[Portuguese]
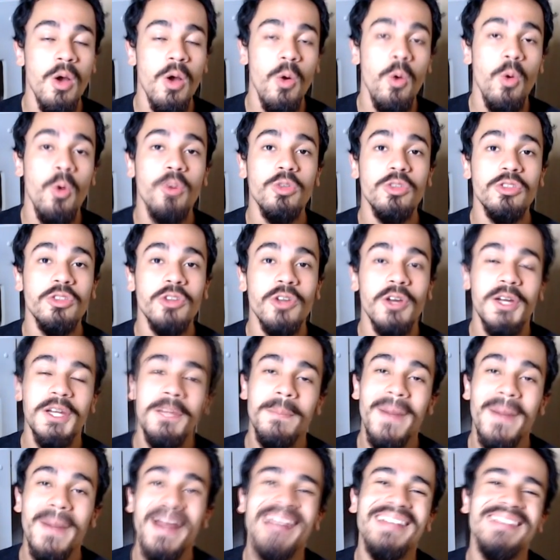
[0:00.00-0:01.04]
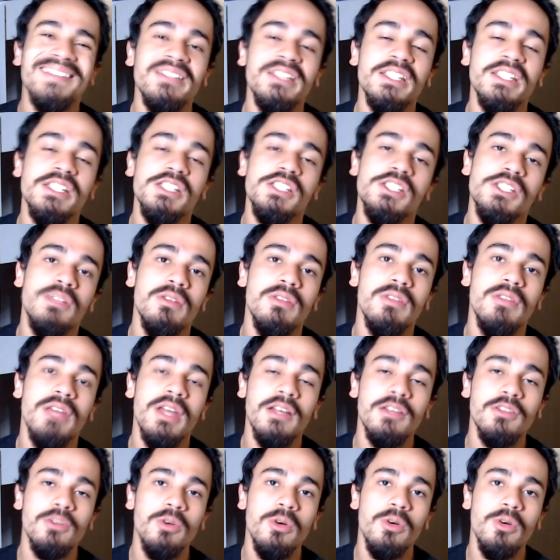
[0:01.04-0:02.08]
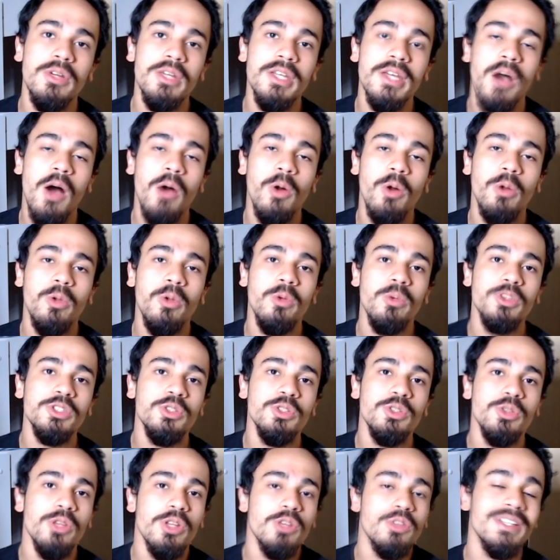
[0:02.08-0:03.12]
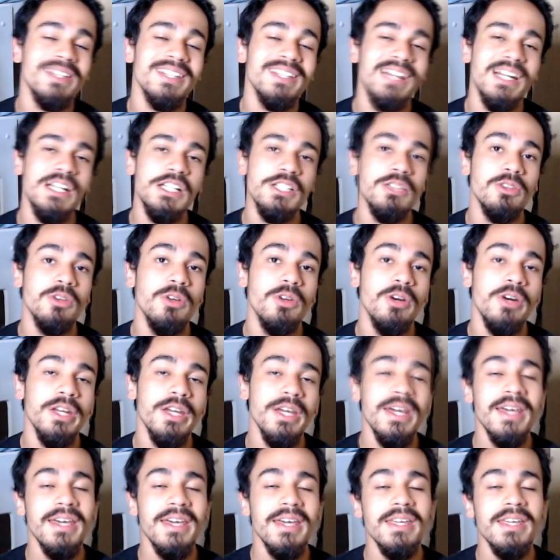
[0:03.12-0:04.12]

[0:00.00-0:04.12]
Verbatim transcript: o console mais vendido da Sony ao longo de toda a sua trajetória.